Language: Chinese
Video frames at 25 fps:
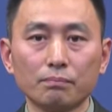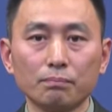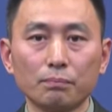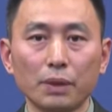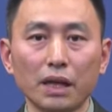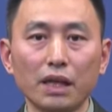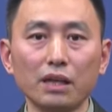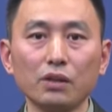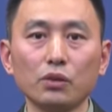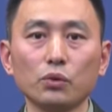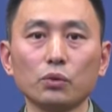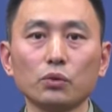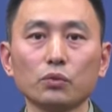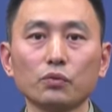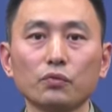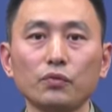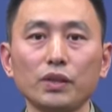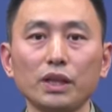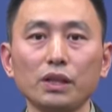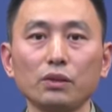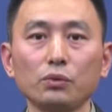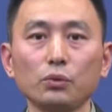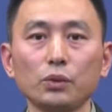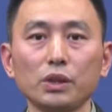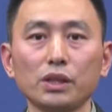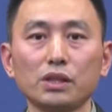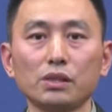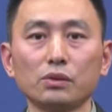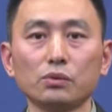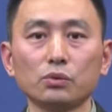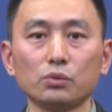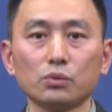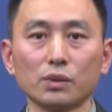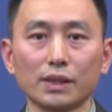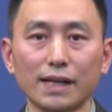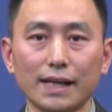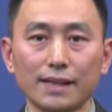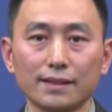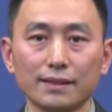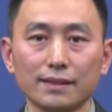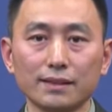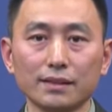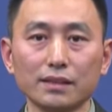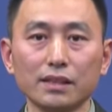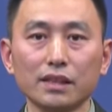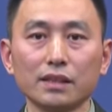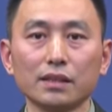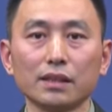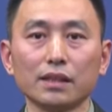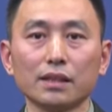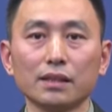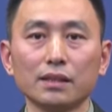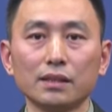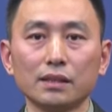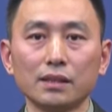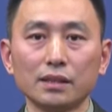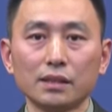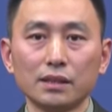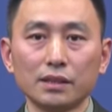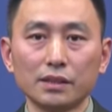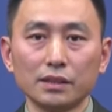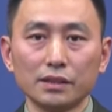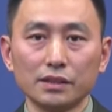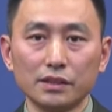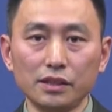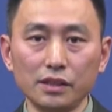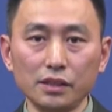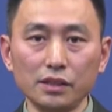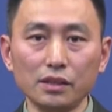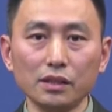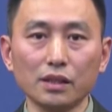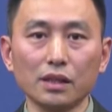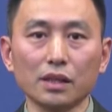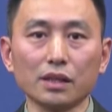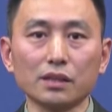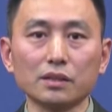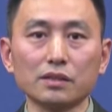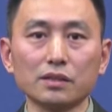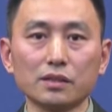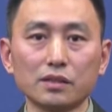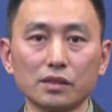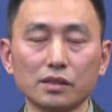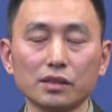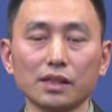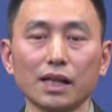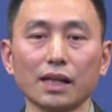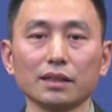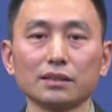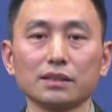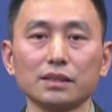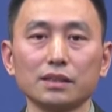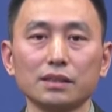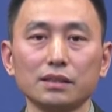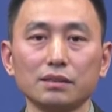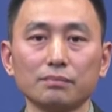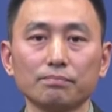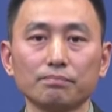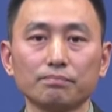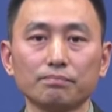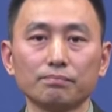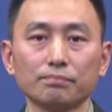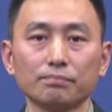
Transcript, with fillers: 培育非对称作战能力的新的增长极。